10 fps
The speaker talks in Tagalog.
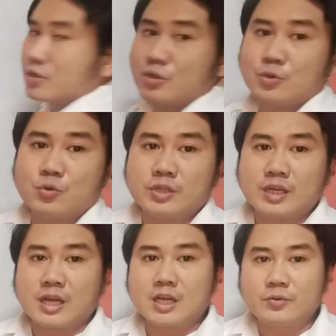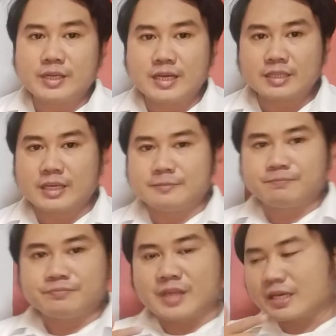Yun yung unang gagawin natin.
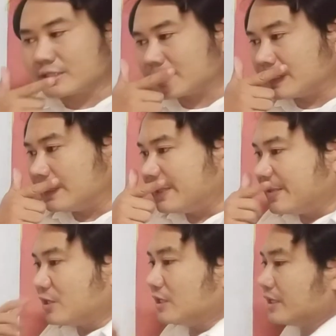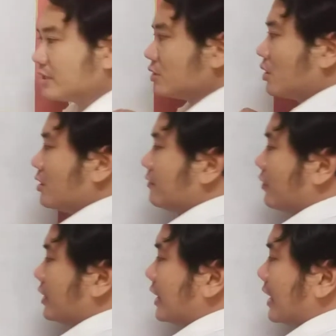Next, Let's solve
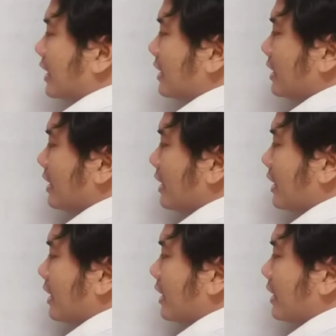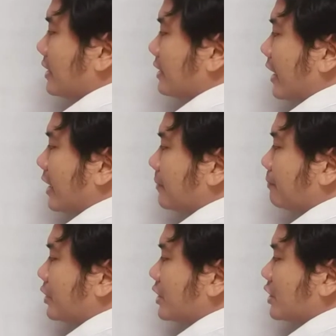for the net
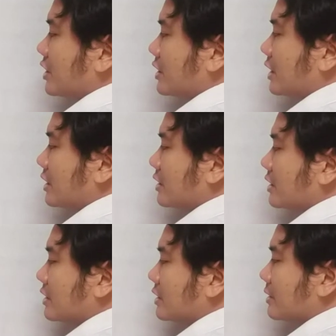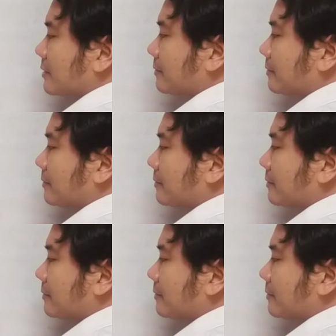purchases.